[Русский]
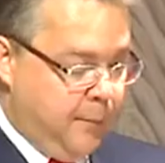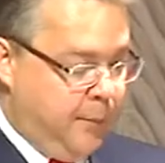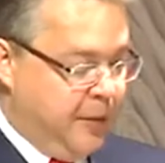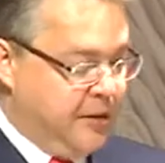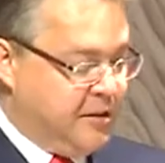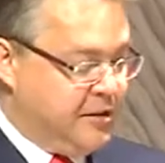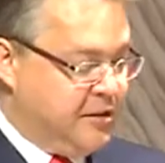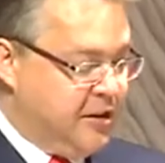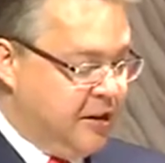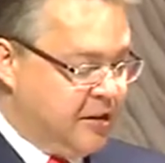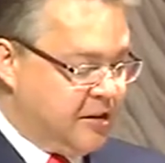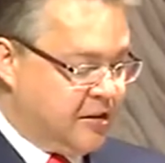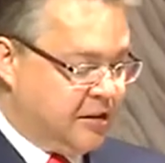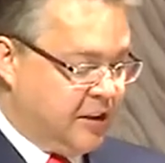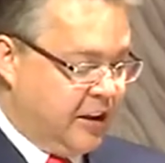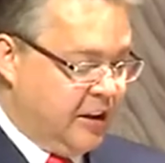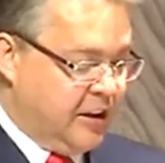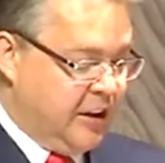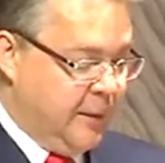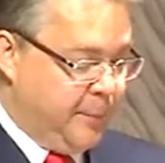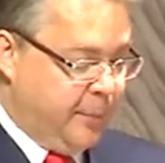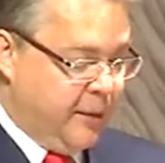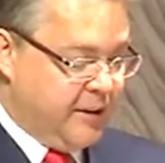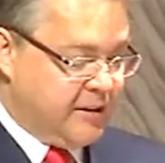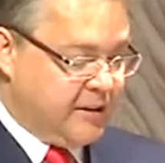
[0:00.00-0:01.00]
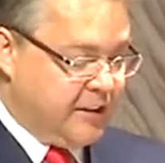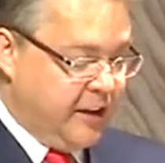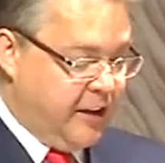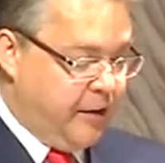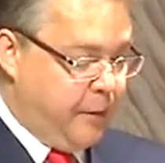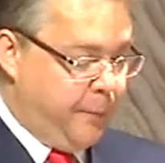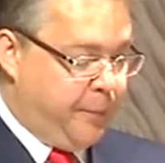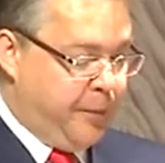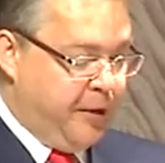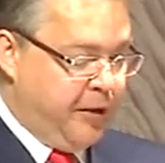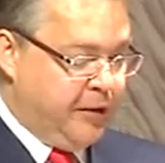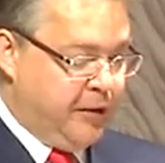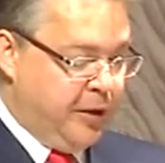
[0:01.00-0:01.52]
Президент страны
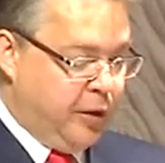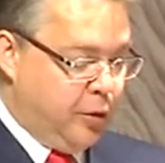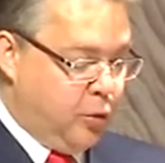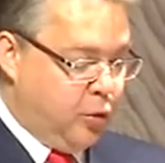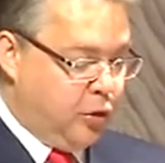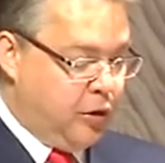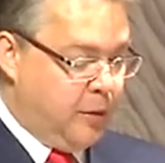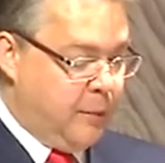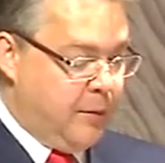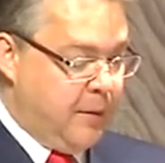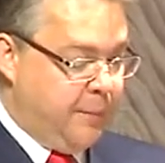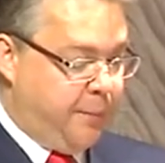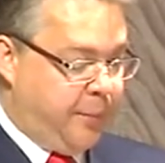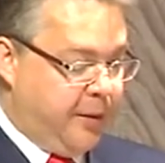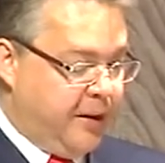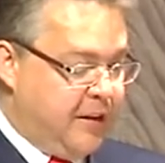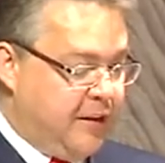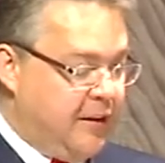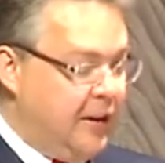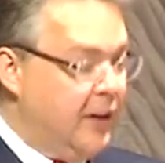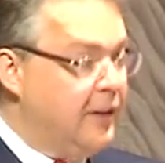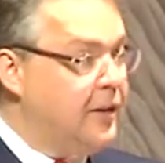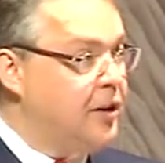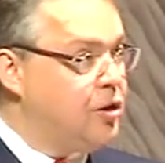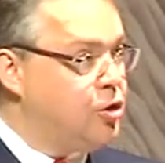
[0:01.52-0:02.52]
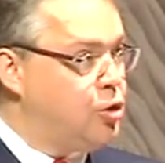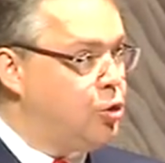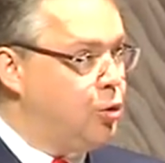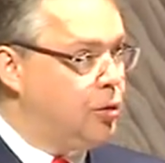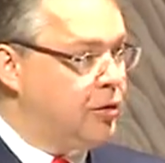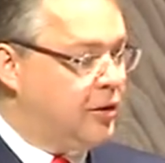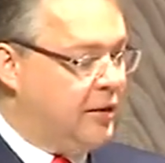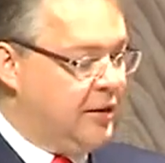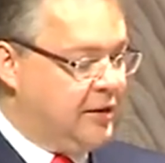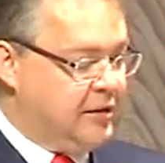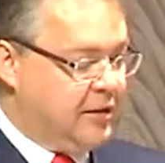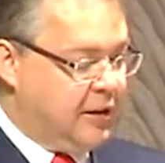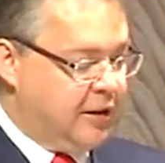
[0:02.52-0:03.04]
поставил перед регионами предельно
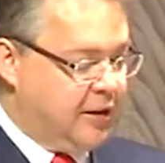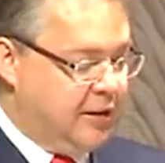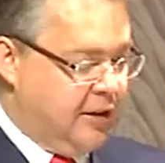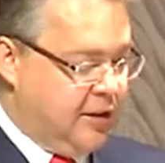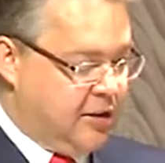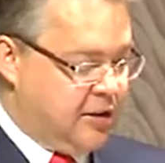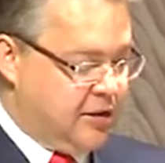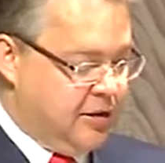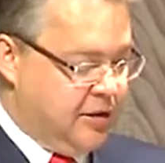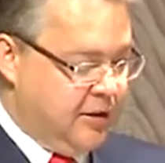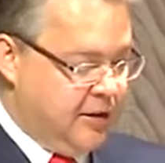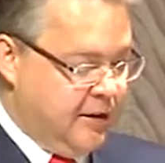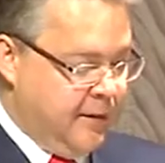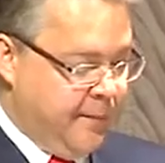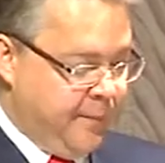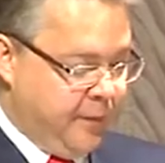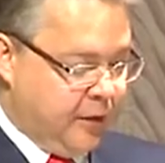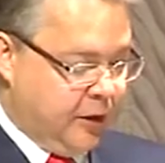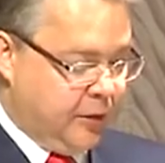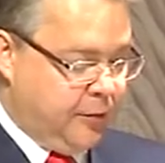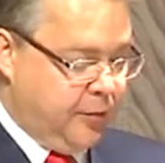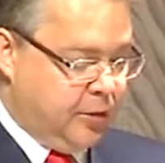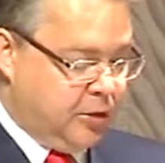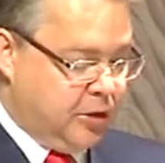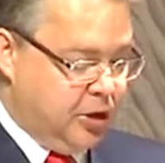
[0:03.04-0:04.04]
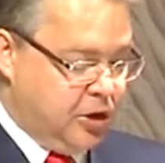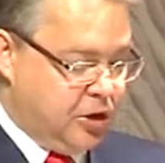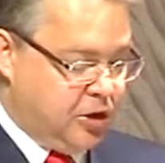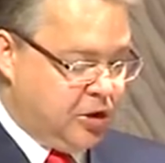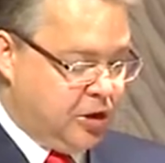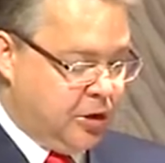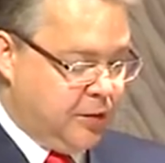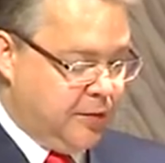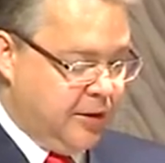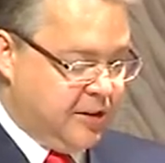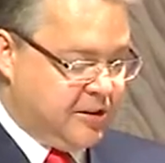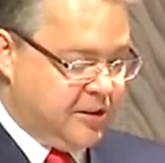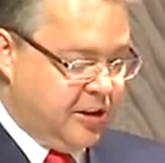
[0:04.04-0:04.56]
четкие задачи. К
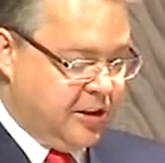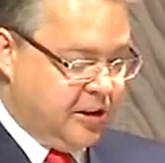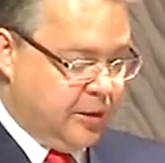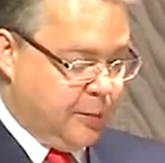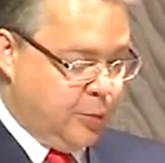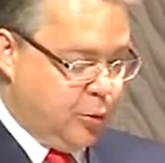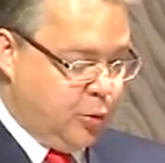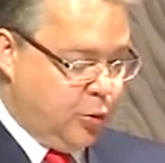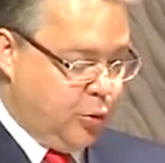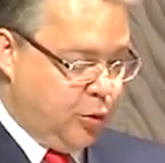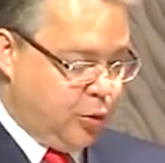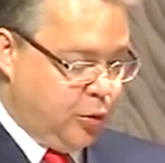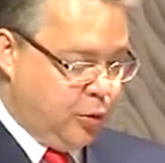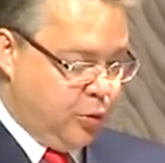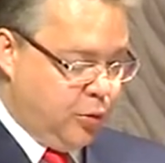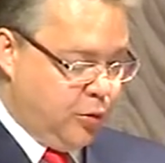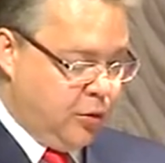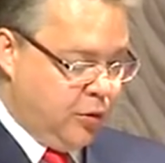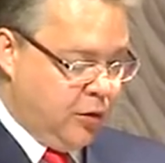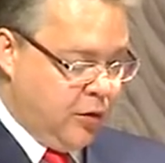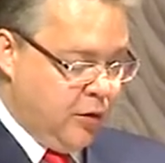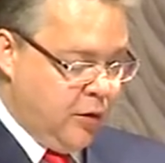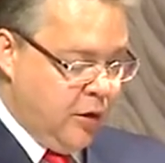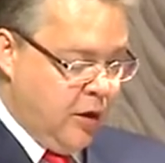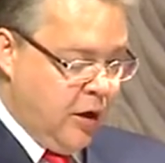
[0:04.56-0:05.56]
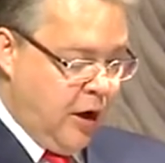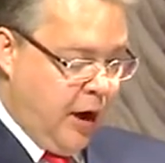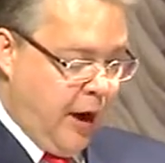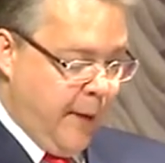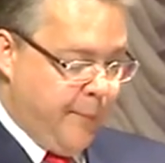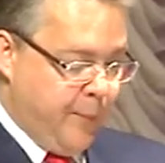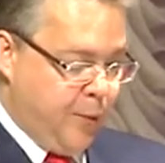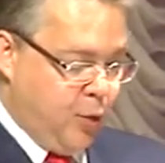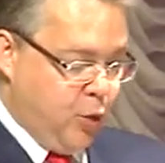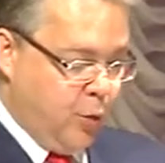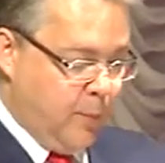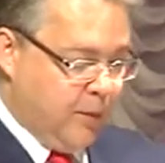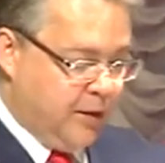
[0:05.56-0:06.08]
2020 году
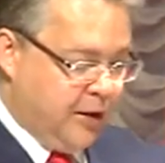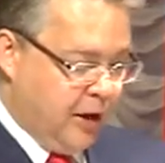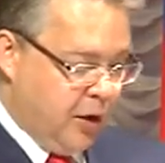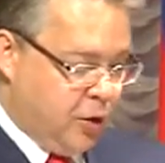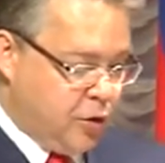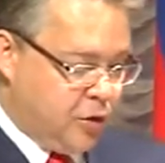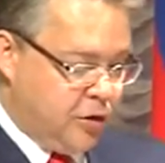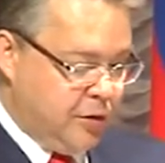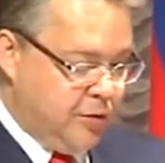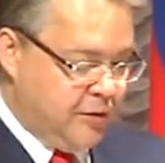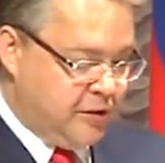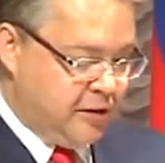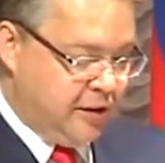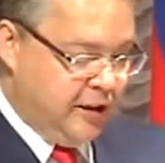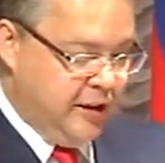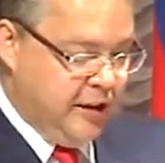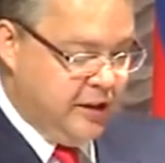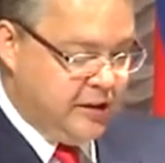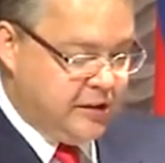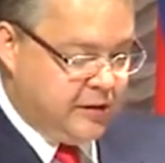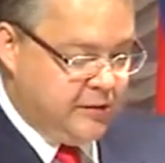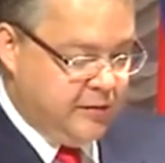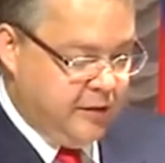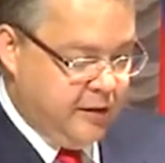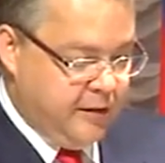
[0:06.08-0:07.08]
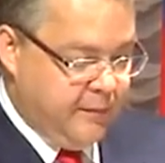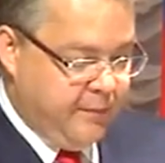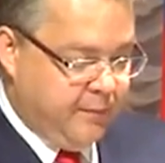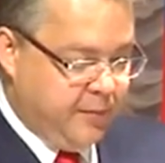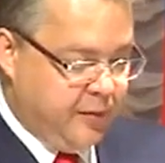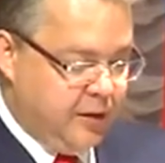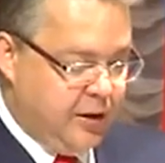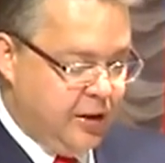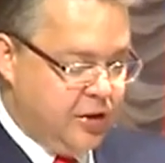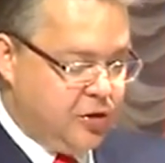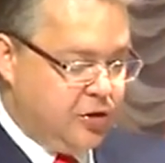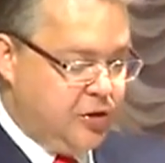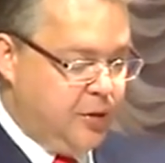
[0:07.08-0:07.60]
объемы дорожного строительства
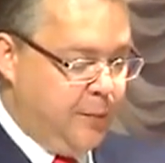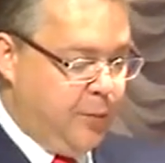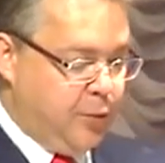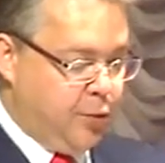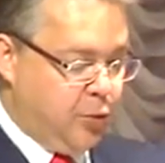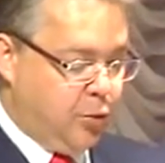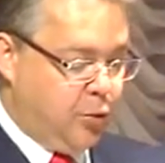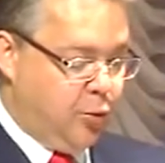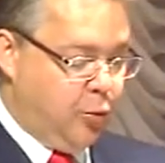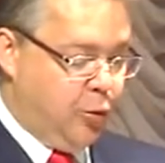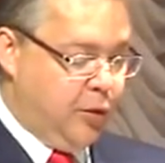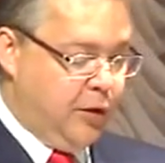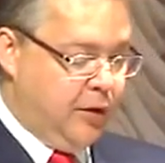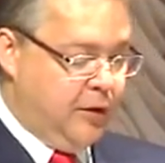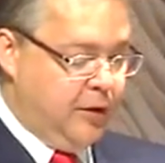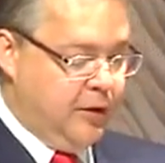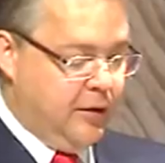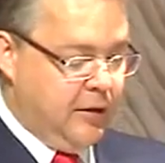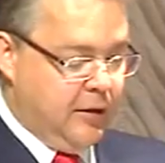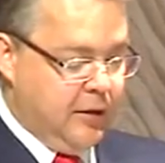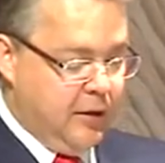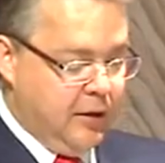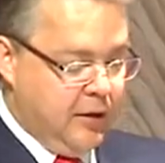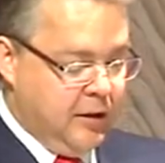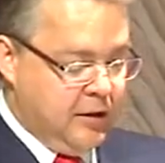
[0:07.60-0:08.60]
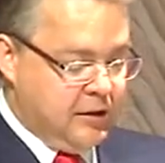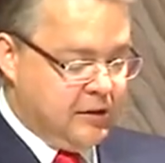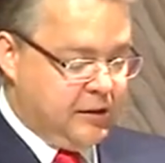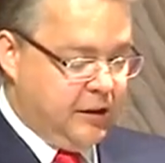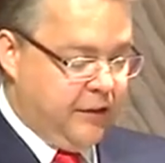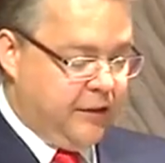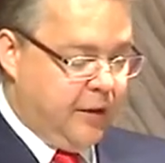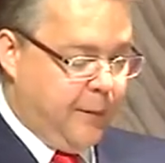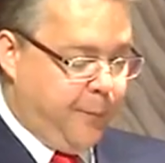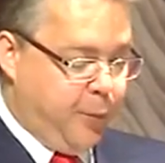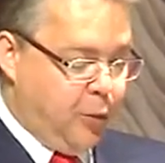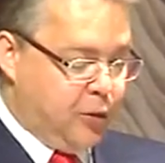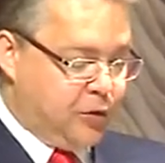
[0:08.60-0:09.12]
должны быть удвоены.
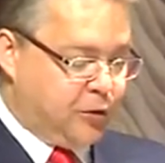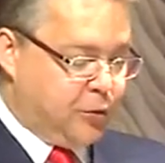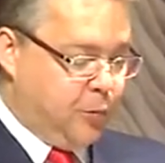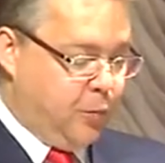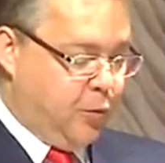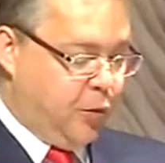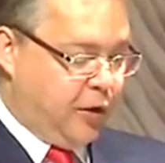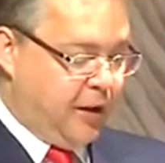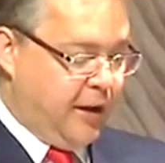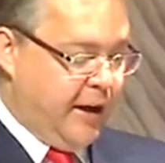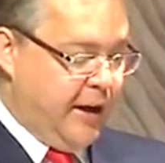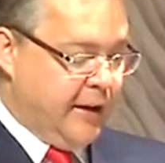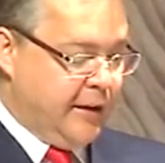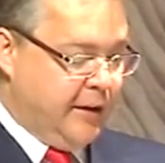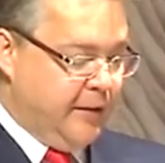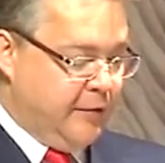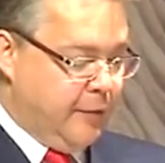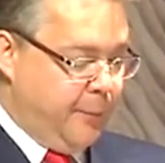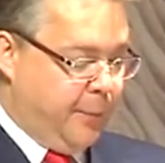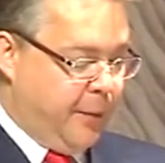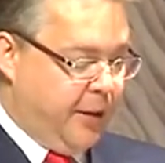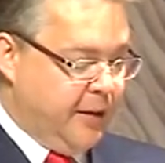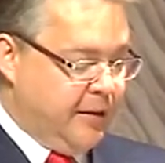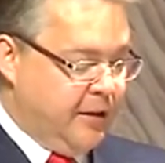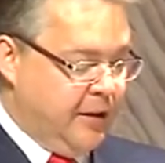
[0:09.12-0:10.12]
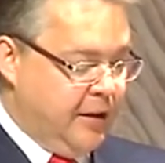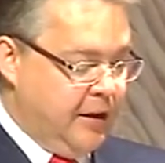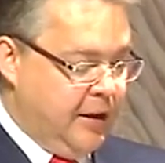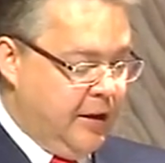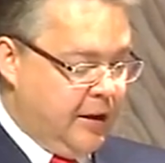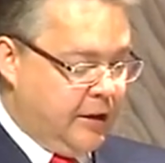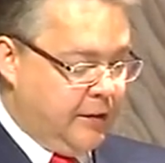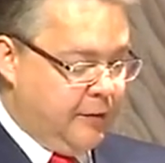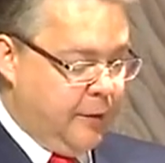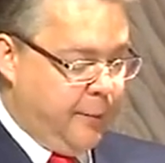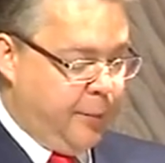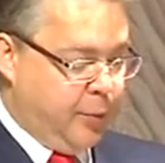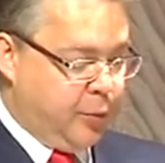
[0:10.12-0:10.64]
Ставропольскому краю для выполнения
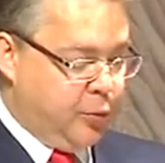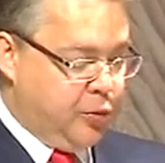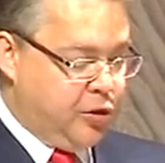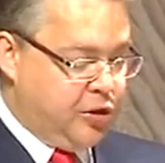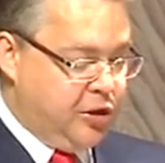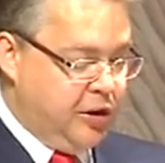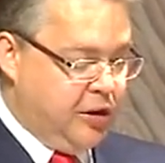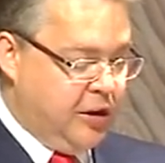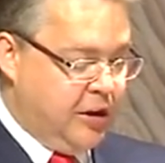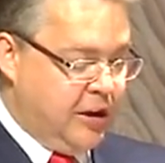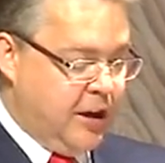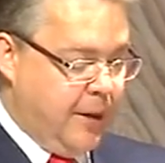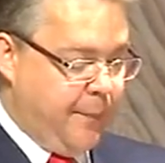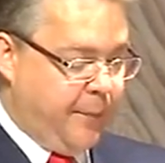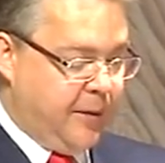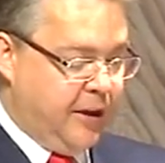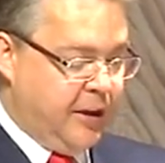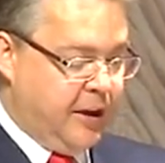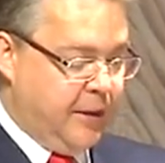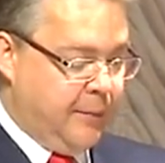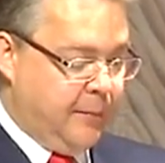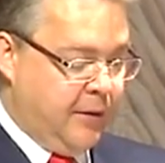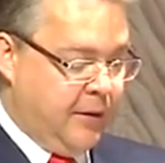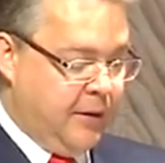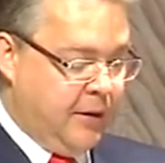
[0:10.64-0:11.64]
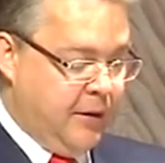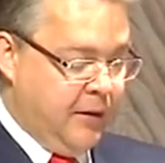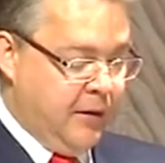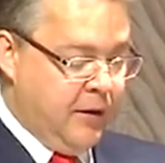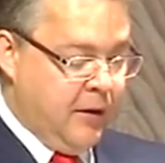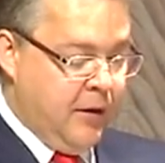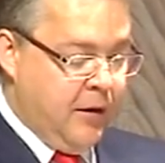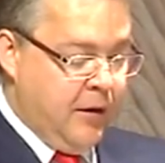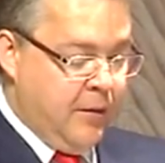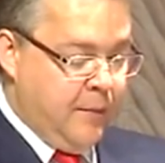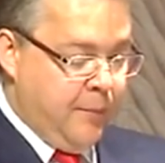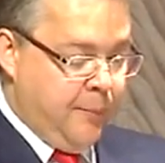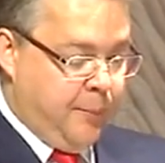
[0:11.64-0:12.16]
этого поручения необходимо
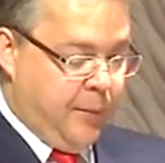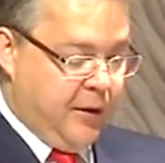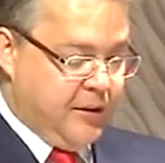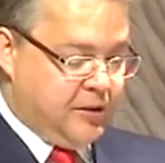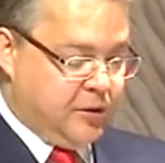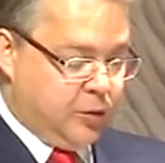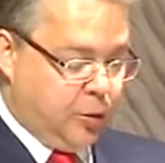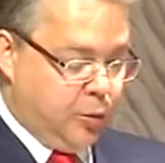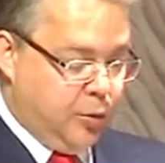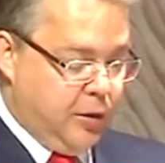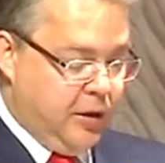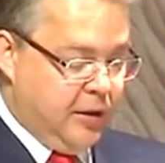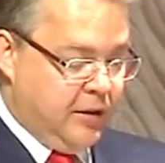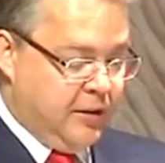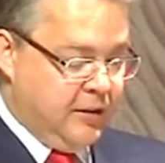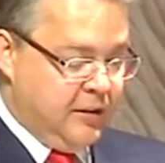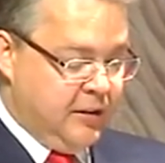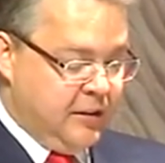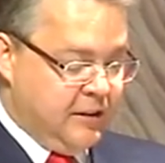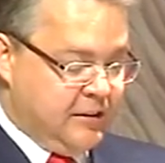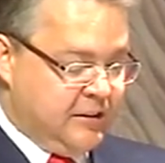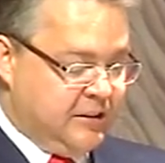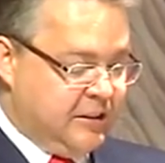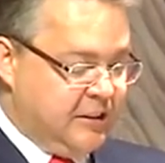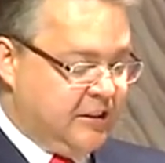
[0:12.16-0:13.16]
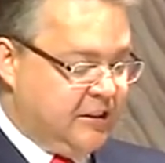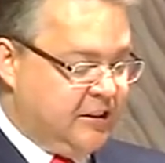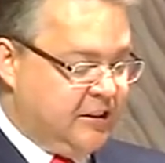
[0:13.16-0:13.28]
построить за